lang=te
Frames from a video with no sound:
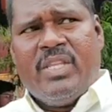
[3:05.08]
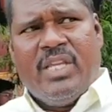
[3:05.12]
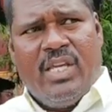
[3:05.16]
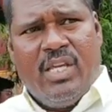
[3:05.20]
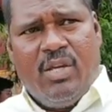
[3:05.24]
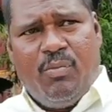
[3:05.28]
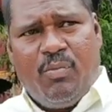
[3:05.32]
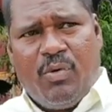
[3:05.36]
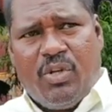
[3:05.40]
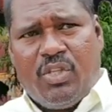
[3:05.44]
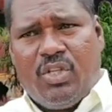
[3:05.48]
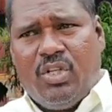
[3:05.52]

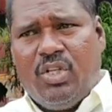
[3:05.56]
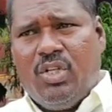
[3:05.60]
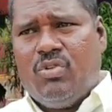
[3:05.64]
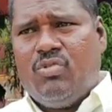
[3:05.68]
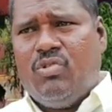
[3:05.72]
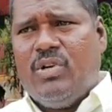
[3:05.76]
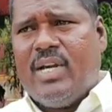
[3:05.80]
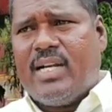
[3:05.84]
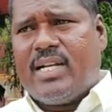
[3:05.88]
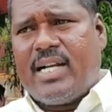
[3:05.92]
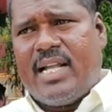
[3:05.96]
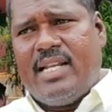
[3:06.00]
ఈ పొత్తుడు
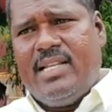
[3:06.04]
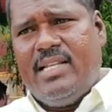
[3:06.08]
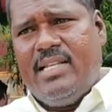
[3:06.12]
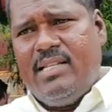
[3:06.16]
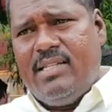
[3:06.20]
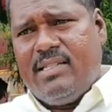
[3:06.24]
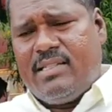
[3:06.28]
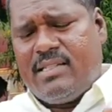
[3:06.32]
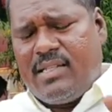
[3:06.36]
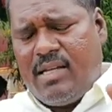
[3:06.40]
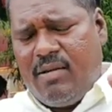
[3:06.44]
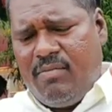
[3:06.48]
కూడా
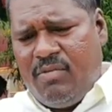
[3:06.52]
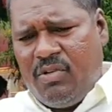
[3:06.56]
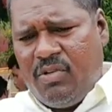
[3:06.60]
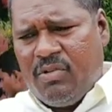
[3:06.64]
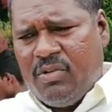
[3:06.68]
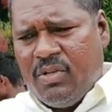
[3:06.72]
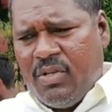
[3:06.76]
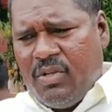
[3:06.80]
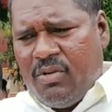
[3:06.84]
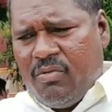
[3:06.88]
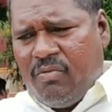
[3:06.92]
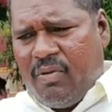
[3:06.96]
కనీసము
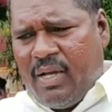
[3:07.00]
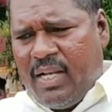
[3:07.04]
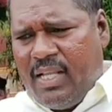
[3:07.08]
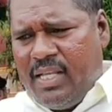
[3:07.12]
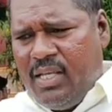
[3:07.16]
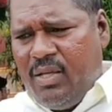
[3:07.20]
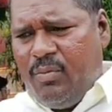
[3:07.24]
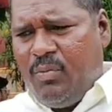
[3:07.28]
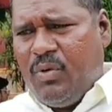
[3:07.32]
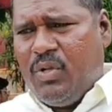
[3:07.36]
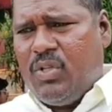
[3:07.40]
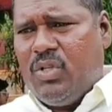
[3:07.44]
వాళ్ళు
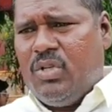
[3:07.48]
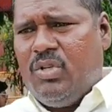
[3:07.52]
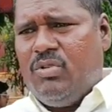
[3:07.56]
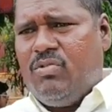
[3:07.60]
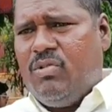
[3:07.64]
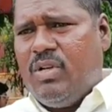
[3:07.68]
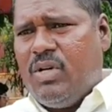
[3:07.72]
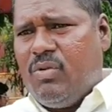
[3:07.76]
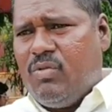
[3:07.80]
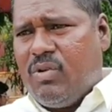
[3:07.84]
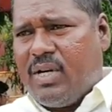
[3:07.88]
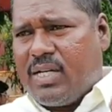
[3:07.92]
ఈ పొత్తుడు
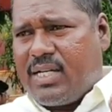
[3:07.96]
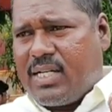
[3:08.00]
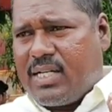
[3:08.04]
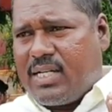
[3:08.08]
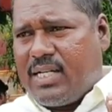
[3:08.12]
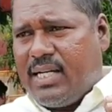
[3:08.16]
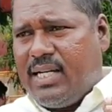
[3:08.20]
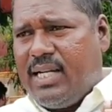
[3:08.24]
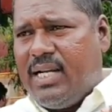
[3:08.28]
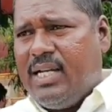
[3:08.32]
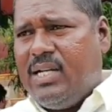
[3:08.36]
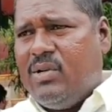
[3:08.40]
కూడా
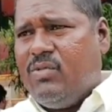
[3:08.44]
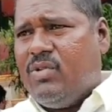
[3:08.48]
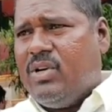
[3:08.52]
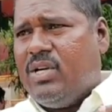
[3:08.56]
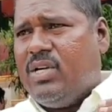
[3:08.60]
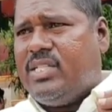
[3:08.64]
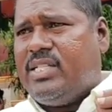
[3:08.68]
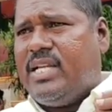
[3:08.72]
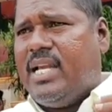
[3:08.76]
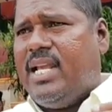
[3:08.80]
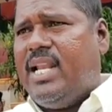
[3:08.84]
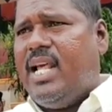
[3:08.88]
ఒక్కటంటే
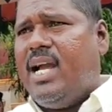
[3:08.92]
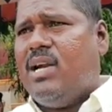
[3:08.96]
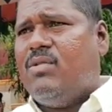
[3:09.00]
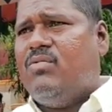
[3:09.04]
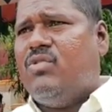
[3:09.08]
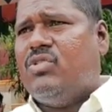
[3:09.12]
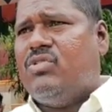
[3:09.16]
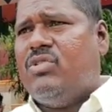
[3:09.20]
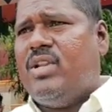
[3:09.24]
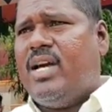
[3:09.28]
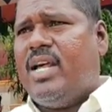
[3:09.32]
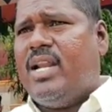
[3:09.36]
ఒకటి
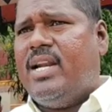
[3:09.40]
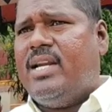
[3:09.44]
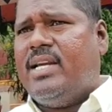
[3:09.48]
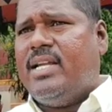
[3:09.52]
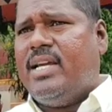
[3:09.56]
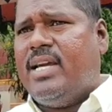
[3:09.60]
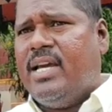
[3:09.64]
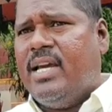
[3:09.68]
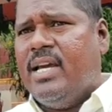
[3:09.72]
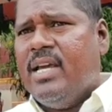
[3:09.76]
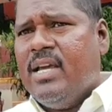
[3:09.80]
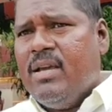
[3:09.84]

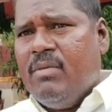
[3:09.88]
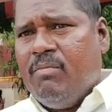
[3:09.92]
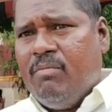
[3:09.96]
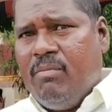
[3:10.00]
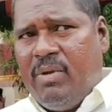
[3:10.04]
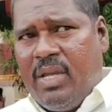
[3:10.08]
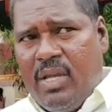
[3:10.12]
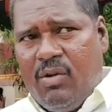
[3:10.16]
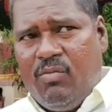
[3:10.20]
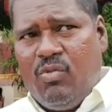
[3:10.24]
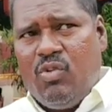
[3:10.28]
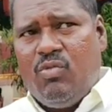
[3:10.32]
చేయలేకపోతున్నారంటే
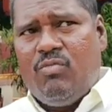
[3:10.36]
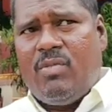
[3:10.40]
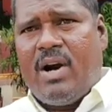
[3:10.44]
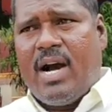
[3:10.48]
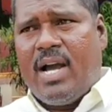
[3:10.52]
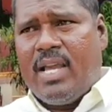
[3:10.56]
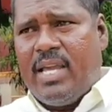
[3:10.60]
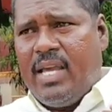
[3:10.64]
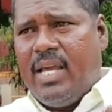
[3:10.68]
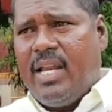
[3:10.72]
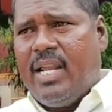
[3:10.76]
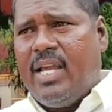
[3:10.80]
మేము
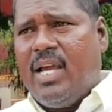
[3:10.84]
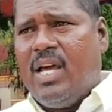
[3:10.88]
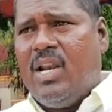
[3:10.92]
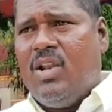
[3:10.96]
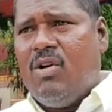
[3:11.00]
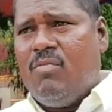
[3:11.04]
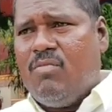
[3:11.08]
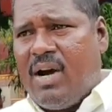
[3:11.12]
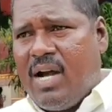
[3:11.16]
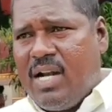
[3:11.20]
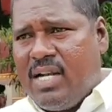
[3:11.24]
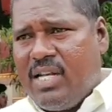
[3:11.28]
మా
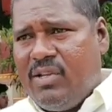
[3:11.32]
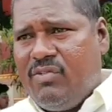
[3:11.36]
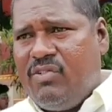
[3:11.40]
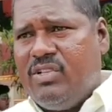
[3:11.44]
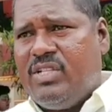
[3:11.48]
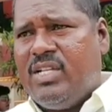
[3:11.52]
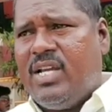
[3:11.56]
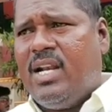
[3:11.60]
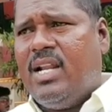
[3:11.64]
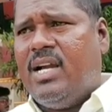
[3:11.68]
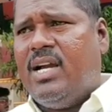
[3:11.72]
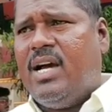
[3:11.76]
ఏరియాలో మా
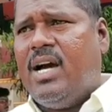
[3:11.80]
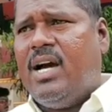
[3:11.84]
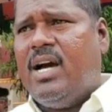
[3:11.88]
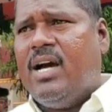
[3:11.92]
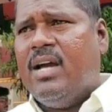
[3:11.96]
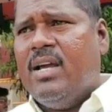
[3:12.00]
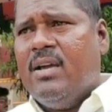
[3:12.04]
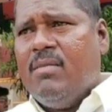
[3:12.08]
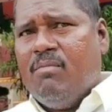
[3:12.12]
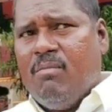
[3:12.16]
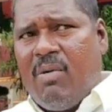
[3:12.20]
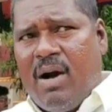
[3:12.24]
డివిజన్లుగా
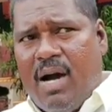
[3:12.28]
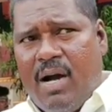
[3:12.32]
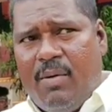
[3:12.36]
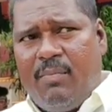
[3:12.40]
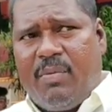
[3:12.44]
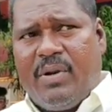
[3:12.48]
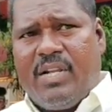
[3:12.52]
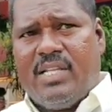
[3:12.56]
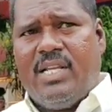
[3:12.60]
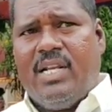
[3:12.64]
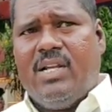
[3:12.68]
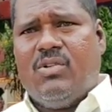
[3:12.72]
మా
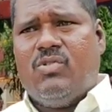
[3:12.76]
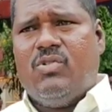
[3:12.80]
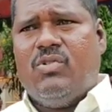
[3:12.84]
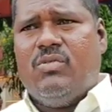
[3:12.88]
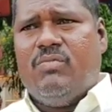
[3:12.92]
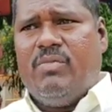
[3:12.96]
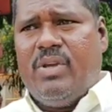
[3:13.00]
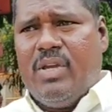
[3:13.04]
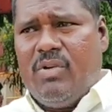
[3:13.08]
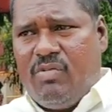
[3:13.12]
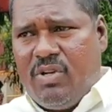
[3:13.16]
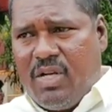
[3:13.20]
ప్రజలకు
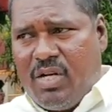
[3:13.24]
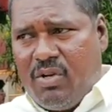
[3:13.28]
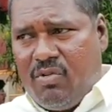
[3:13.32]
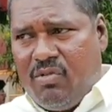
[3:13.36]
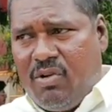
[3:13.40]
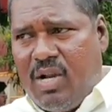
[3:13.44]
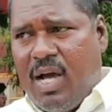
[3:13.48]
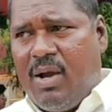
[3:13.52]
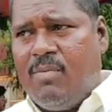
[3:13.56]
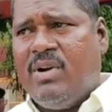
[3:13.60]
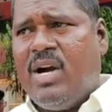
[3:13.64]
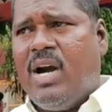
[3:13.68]
మేము ఇక్కడ
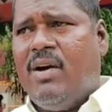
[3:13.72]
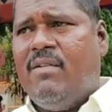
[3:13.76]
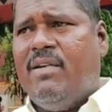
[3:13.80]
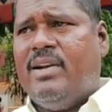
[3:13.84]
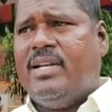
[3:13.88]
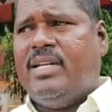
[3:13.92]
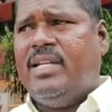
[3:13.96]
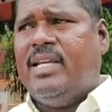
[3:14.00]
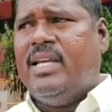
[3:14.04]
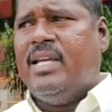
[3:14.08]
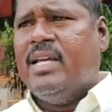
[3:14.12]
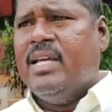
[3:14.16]
ఉన్నాం
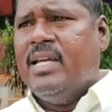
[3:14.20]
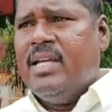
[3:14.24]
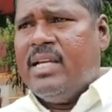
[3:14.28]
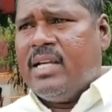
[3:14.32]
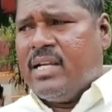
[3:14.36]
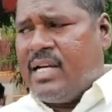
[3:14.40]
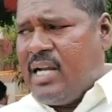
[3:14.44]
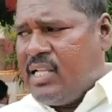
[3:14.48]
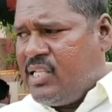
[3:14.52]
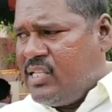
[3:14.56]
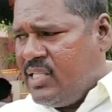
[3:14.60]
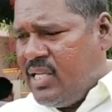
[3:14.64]
కాబట్టి
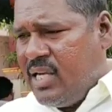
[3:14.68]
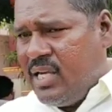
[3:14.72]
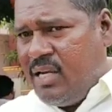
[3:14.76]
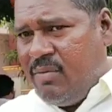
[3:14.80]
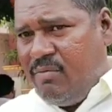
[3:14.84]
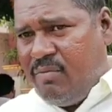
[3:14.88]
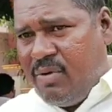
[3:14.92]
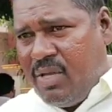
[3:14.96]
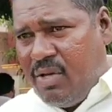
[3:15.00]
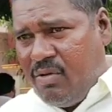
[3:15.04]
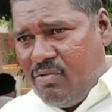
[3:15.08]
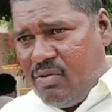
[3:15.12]
ఖచ్చితంగా
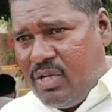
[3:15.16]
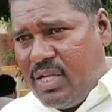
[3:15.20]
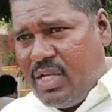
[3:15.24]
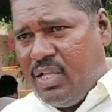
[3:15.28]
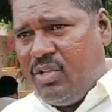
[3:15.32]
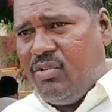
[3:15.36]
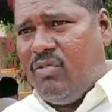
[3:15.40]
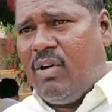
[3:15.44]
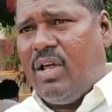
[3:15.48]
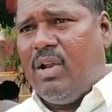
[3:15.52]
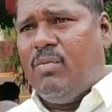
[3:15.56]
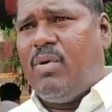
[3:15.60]
ఖచ్చితంగా మేము
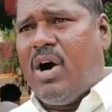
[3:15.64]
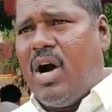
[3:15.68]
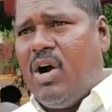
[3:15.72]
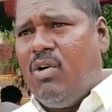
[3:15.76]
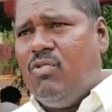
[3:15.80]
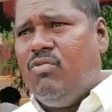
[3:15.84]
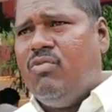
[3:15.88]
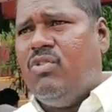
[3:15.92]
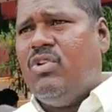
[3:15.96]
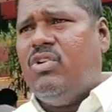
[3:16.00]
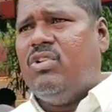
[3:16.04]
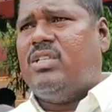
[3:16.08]
ఏదో వాళ్ళ
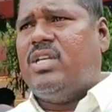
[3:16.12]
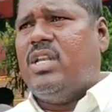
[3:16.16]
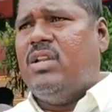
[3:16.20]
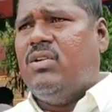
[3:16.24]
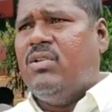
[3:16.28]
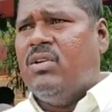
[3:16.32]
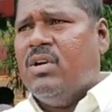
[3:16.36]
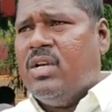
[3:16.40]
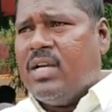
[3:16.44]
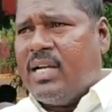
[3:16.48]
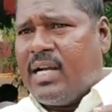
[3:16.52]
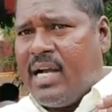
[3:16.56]

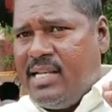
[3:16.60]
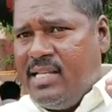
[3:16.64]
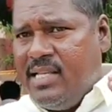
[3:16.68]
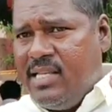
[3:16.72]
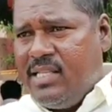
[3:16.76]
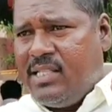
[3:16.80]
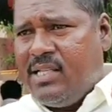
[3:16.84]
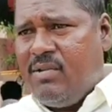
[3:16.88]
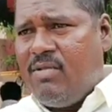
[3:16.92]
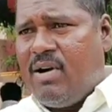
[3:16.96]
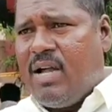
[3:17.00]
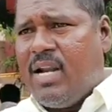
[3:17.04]
బాగోతలు
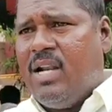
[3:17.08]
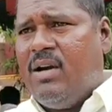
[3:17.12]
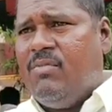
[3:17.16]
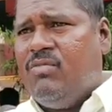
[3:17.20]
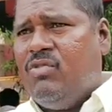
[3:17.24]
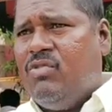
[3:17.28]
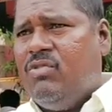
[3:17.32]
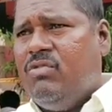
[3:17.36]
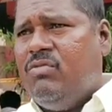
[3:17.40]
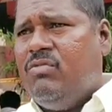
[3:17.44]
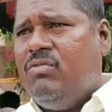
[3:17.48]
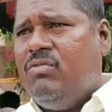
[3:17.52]
కనీసం అన్నము